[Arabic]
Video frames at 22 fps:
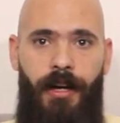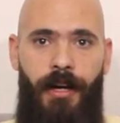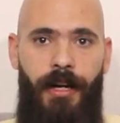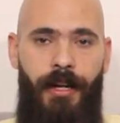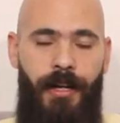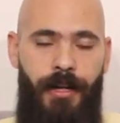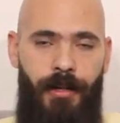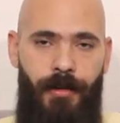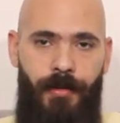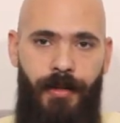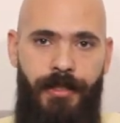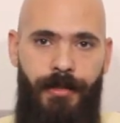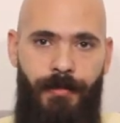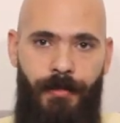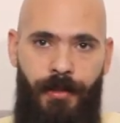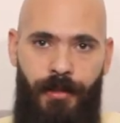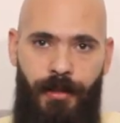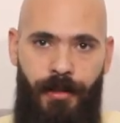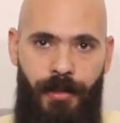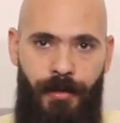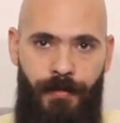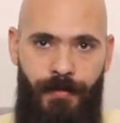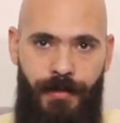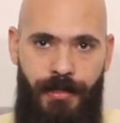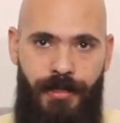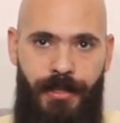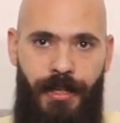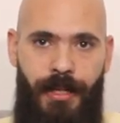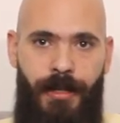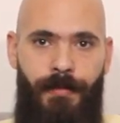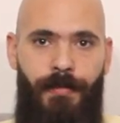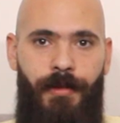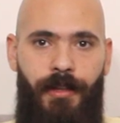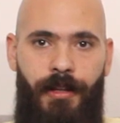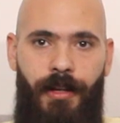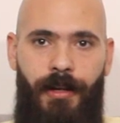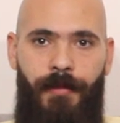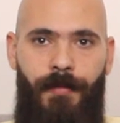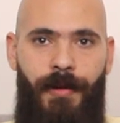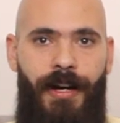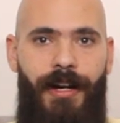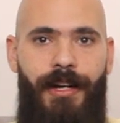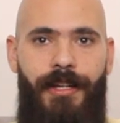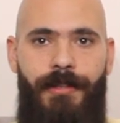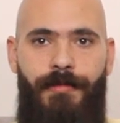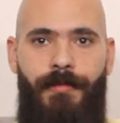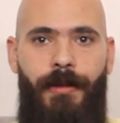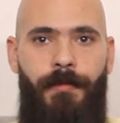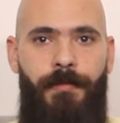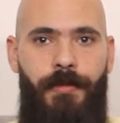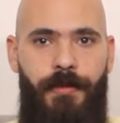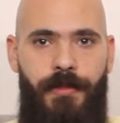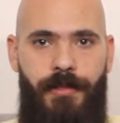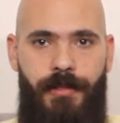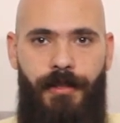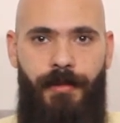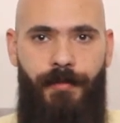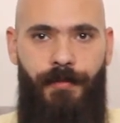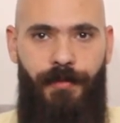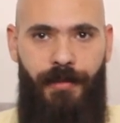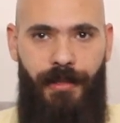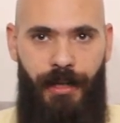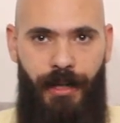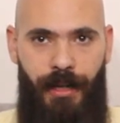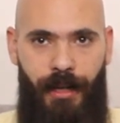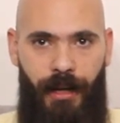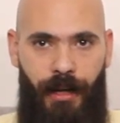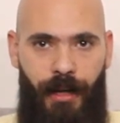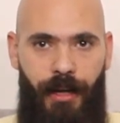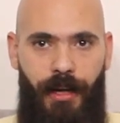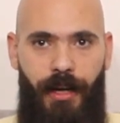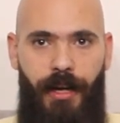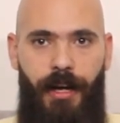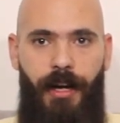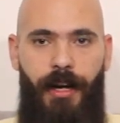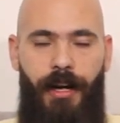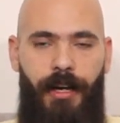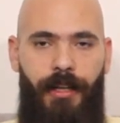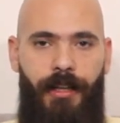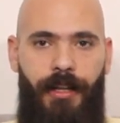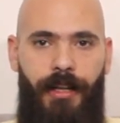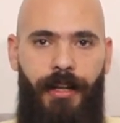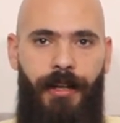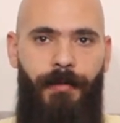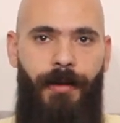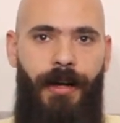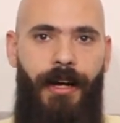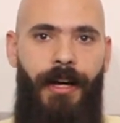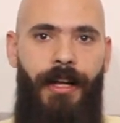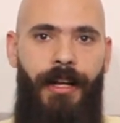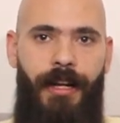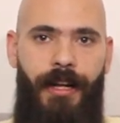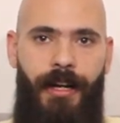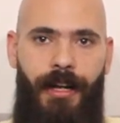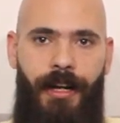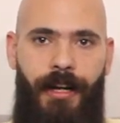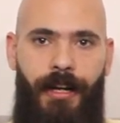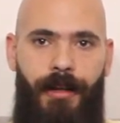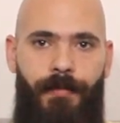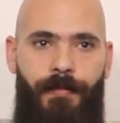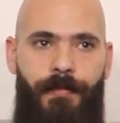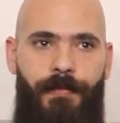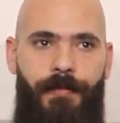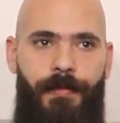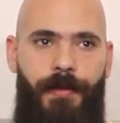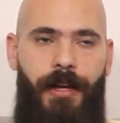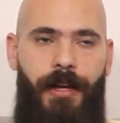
احنا دلوقتي بندرب ازاي بندرب حاجه اسمها بوزيتيف تريننج ان انا بخلي الكلب